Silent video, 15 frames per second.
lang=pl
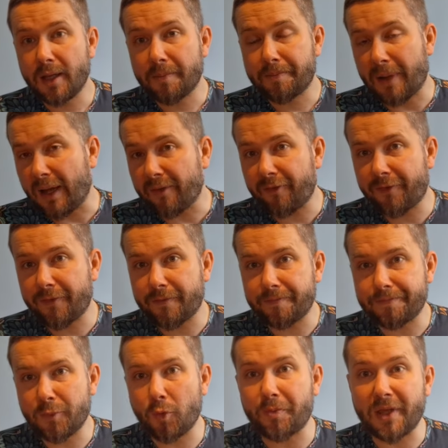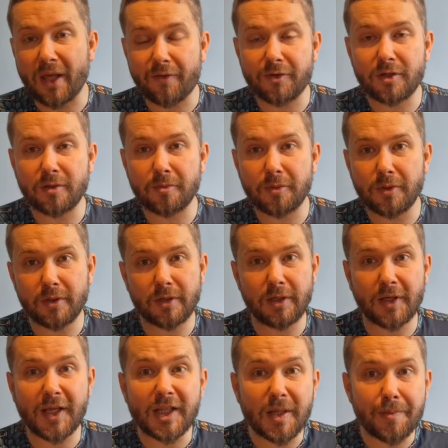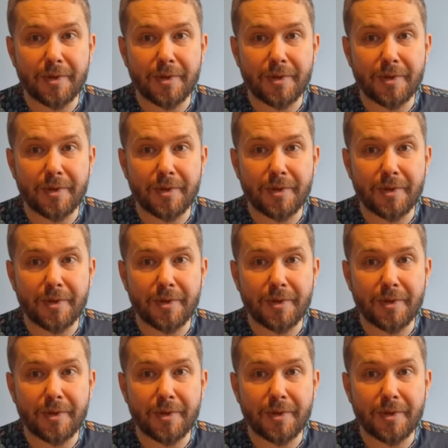Puff był pierwszym e, hitem